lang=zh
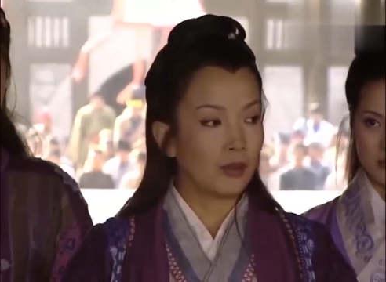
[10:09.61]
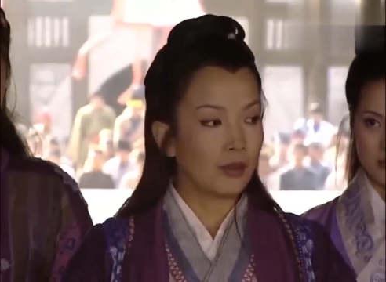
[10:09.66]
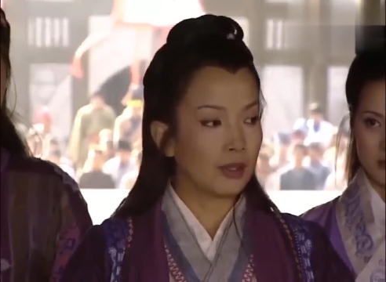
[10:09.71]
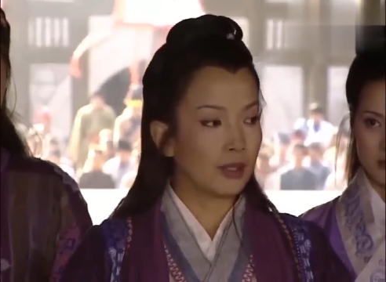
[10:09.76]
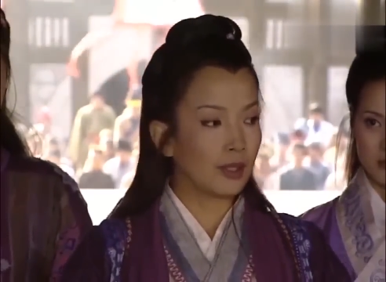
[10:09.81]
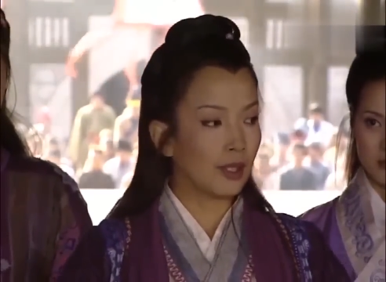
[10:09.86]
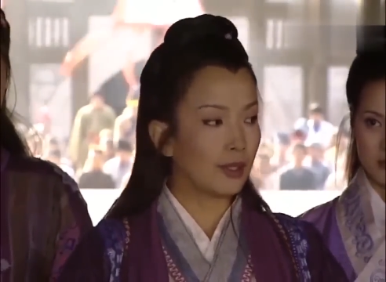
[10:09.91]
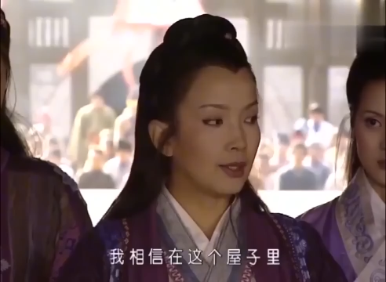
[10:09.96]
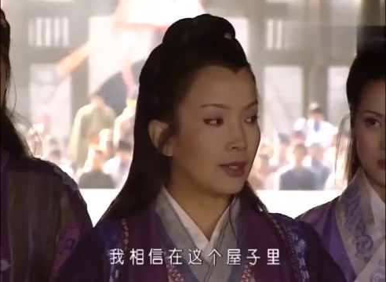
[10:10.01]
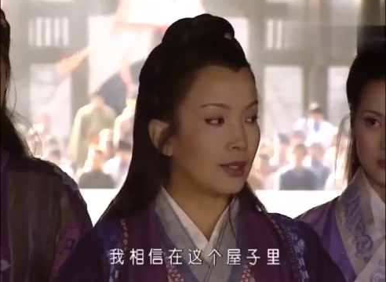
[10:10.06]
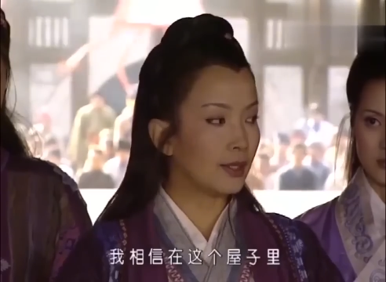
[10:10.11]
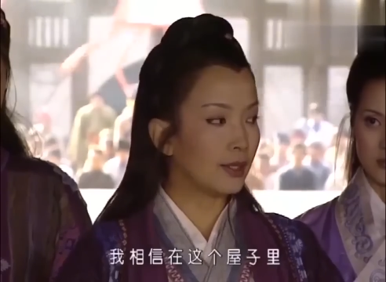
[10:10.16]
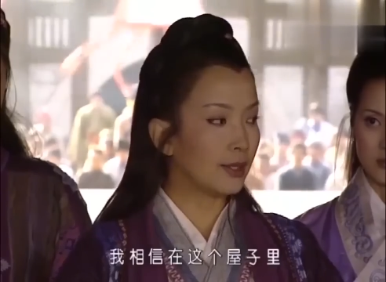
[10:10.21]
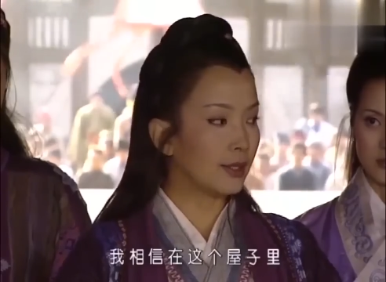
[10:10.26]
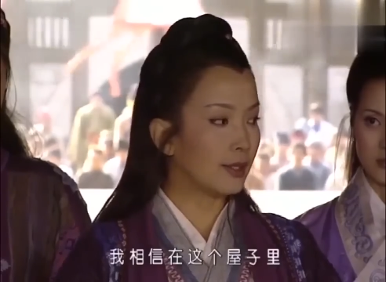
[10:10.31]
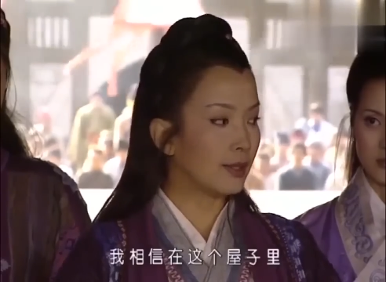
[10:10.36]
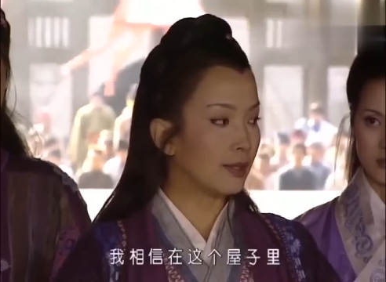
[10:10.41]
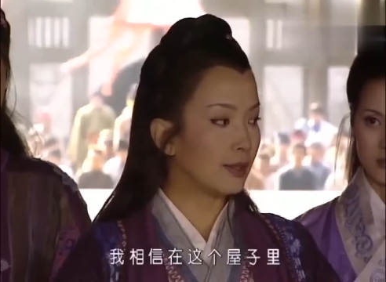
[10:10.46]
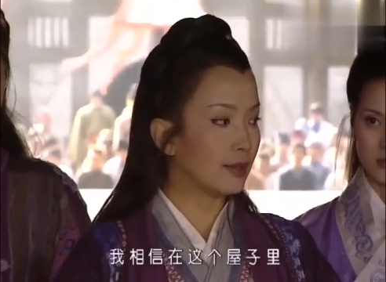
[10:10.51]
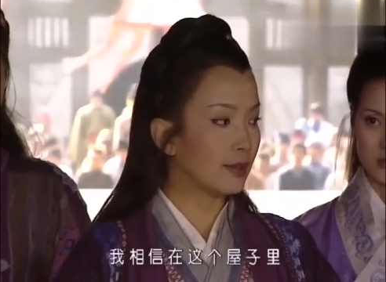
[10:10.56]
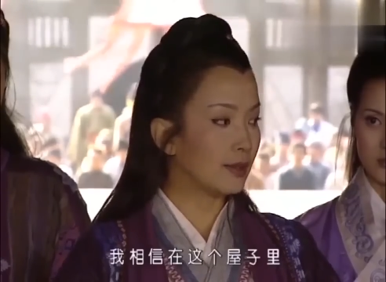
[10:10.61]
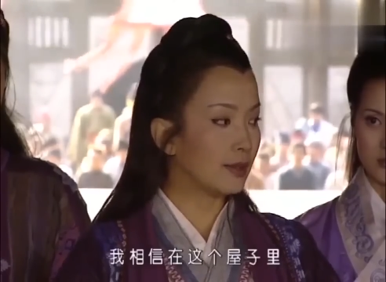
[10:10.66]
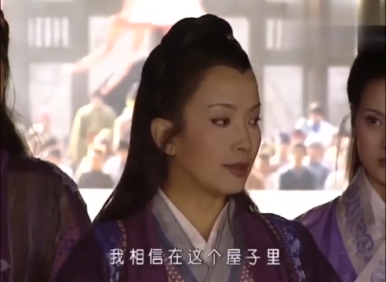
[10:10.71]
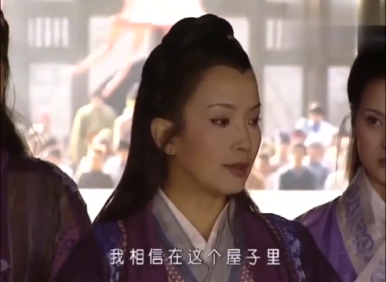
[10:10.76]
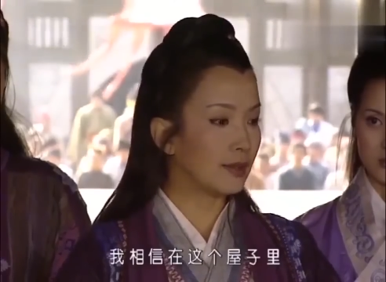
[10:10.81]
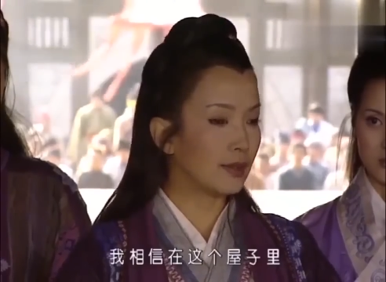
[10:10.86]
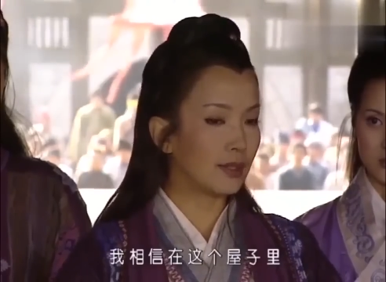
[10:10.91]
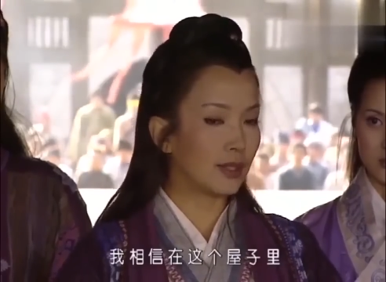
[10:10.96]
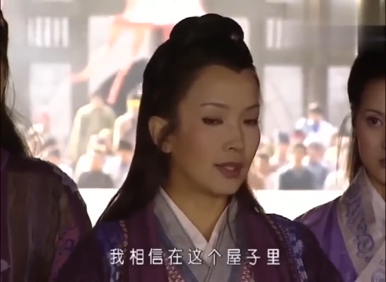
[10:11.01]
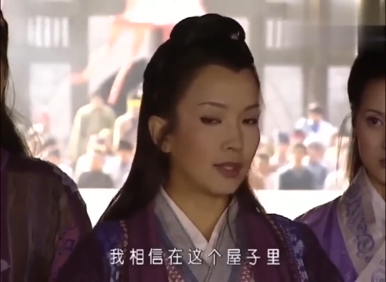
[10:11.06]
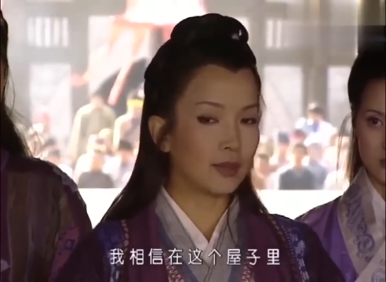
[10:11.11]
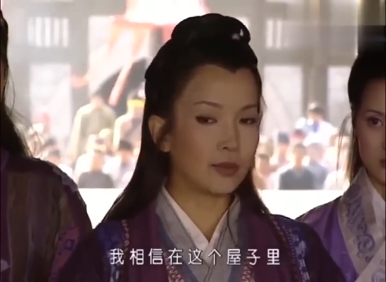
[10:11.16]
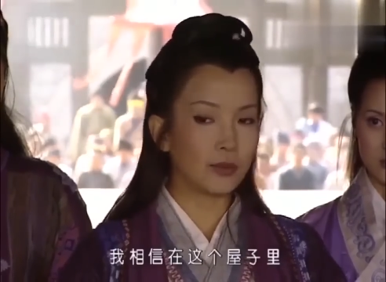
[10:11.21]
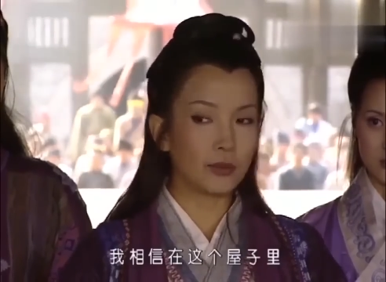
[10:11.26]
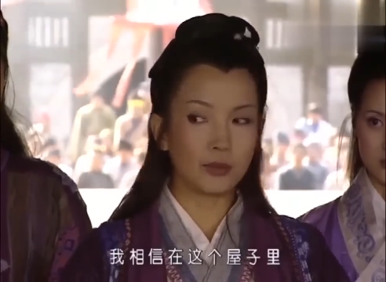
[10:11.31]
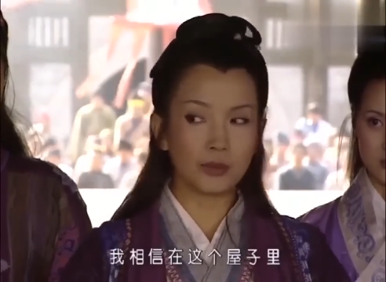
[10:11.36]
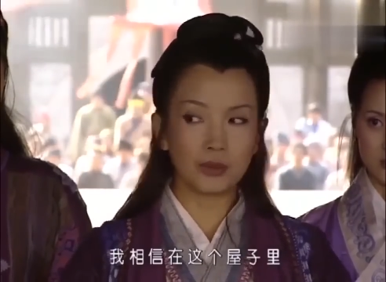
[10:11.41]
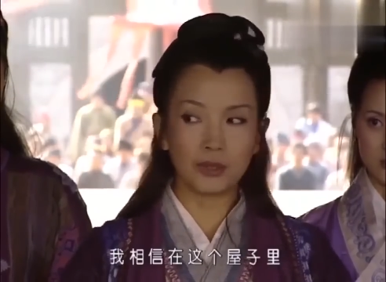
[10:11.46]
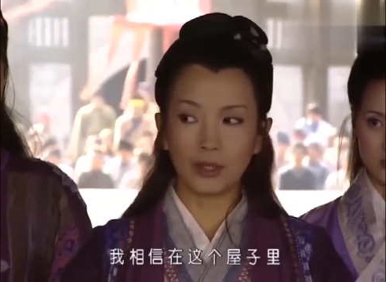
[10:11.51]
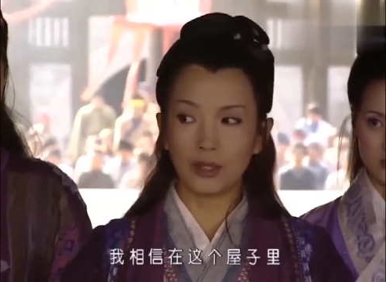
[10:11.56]
我相信，在
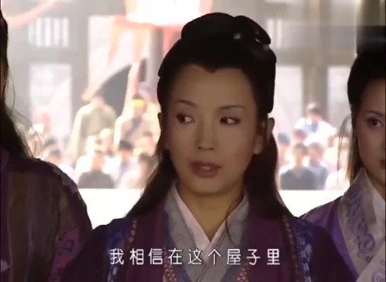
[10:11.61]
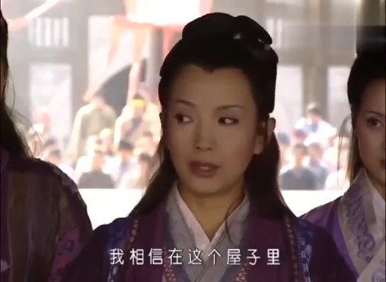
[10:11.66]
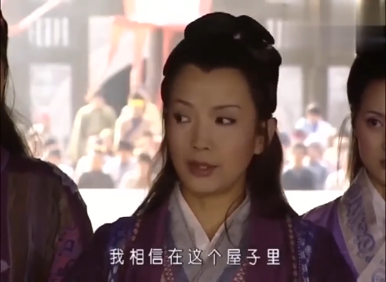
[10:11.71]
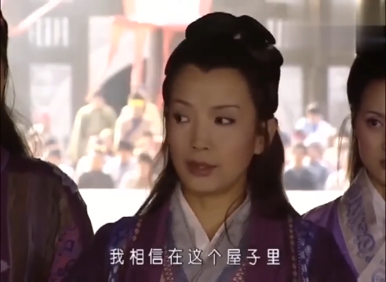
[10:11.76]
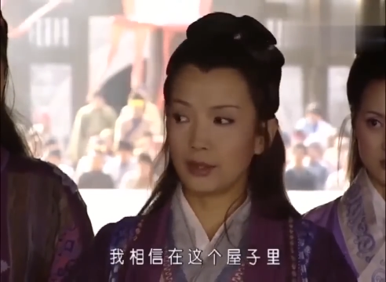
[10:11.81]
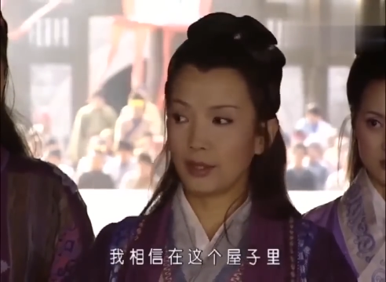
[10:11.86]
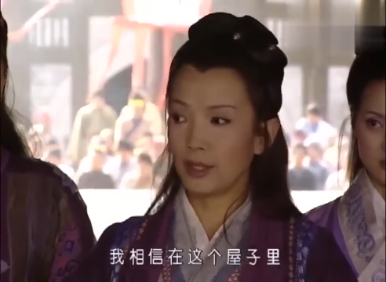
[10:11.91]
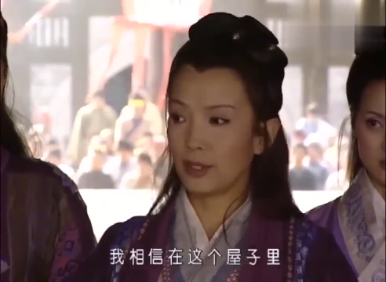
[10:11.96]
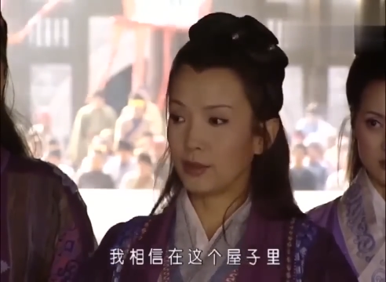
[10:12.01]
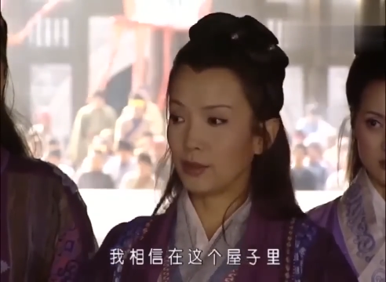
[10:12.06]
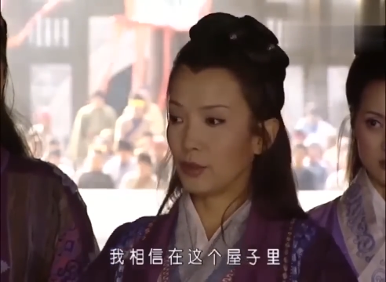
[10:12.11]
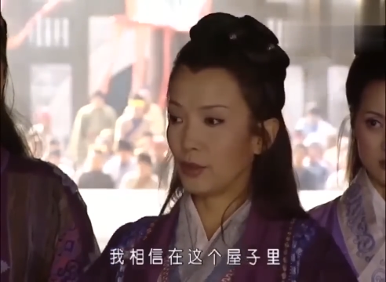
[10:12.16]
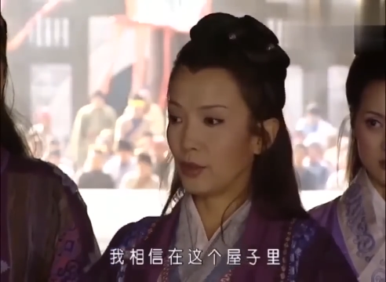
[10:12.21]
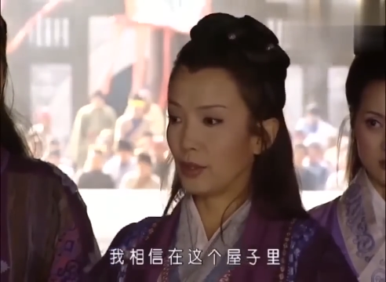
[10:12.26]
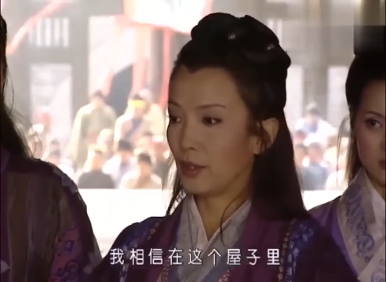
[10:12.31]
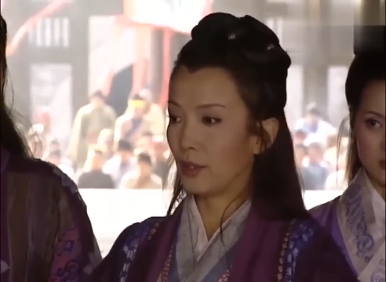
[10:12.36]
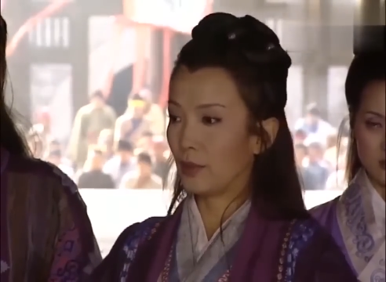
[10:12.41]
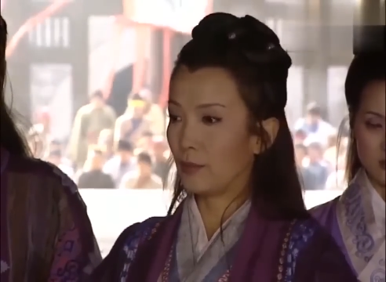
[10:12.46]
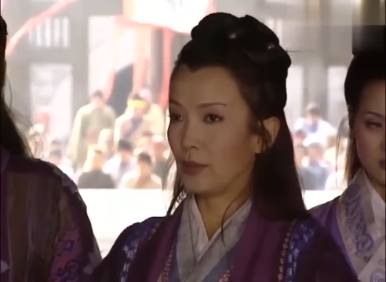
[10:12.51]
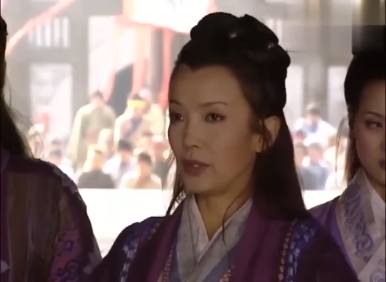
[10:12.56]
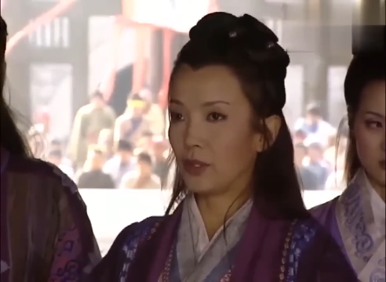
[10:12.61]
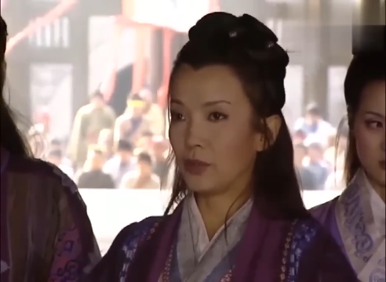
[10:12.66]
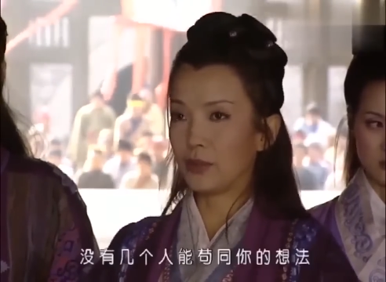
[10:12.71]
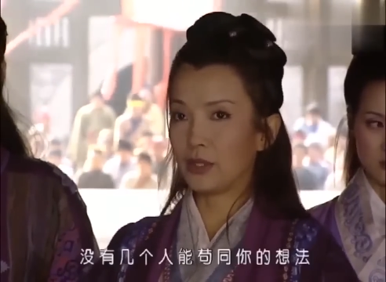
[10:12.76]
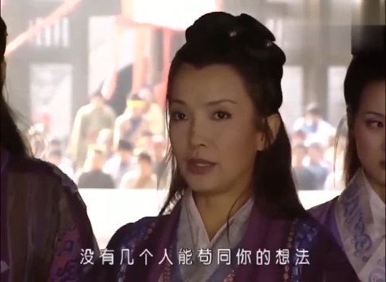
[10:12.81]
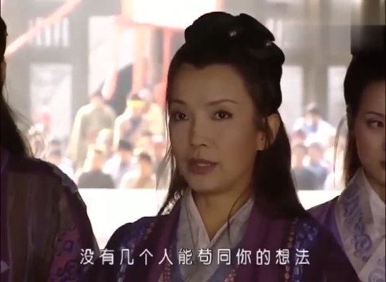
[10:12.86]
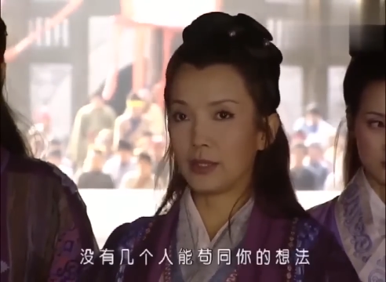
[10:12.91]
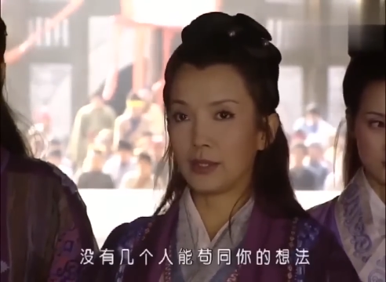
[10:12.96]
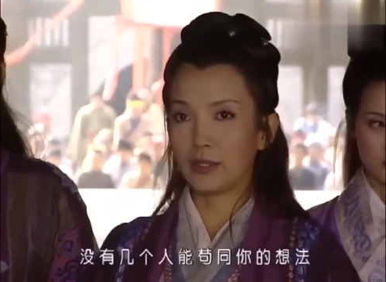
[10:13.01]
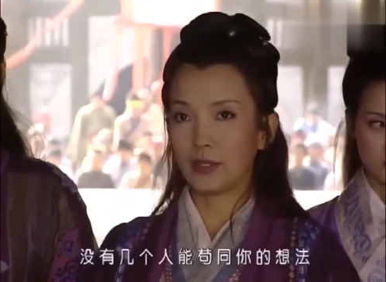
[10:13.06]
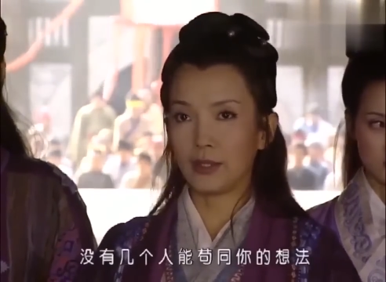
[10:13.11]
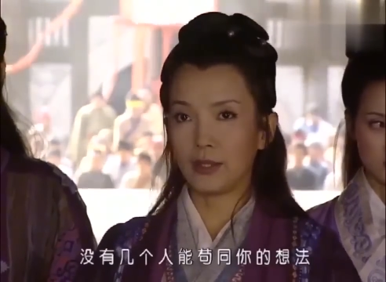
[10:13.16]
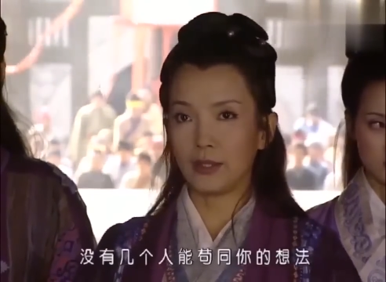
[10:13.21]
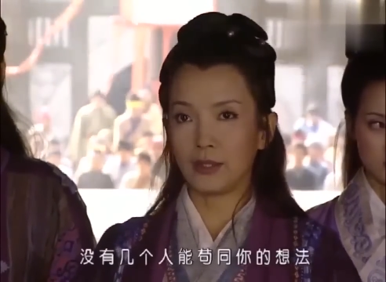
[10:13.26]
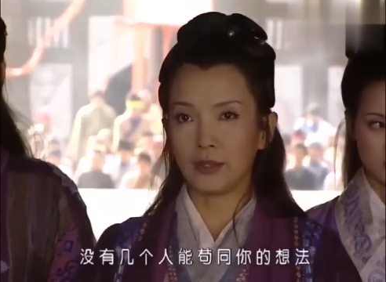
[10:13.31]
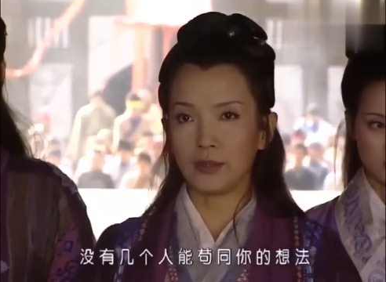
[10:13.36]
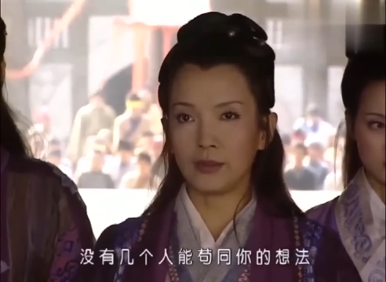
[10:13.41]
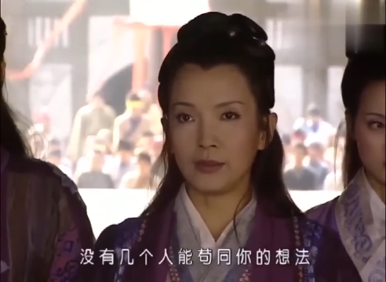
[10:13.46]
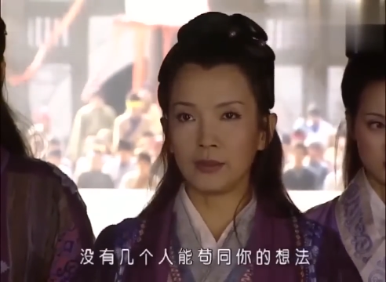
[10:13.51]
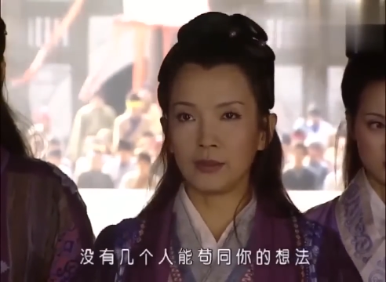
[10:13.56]
这个屋子里没有几个人能